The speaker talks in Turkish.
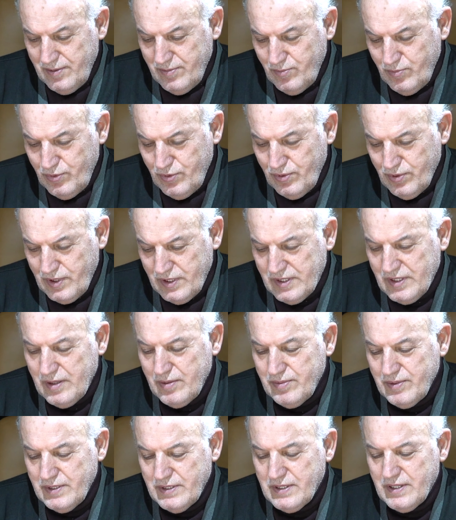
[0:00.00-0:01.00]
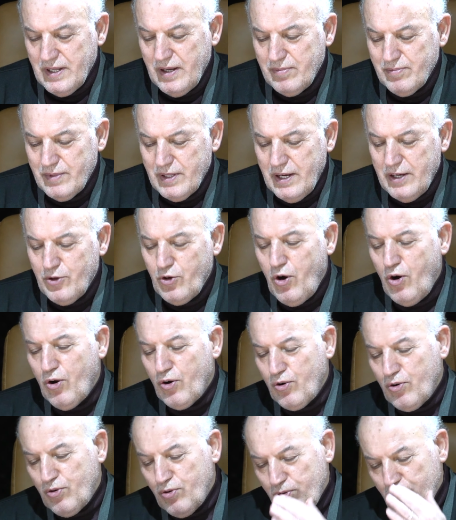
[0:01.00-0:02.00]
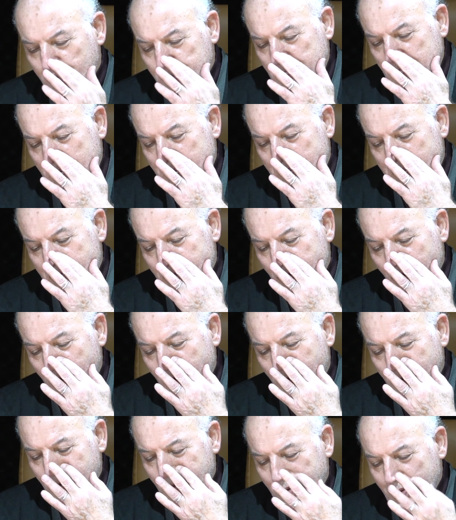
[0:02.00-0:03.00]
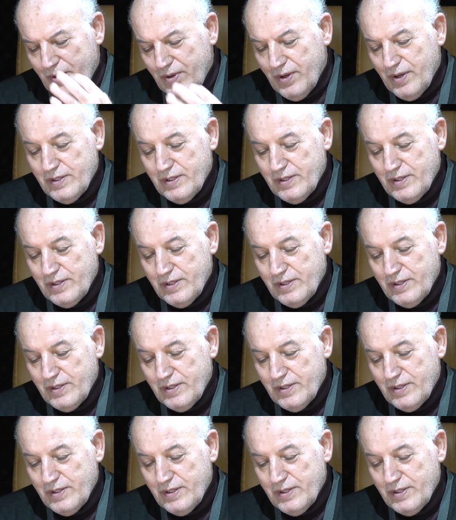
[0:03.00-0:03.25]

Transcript: bu kitabı İslam'da yok. Neler yok?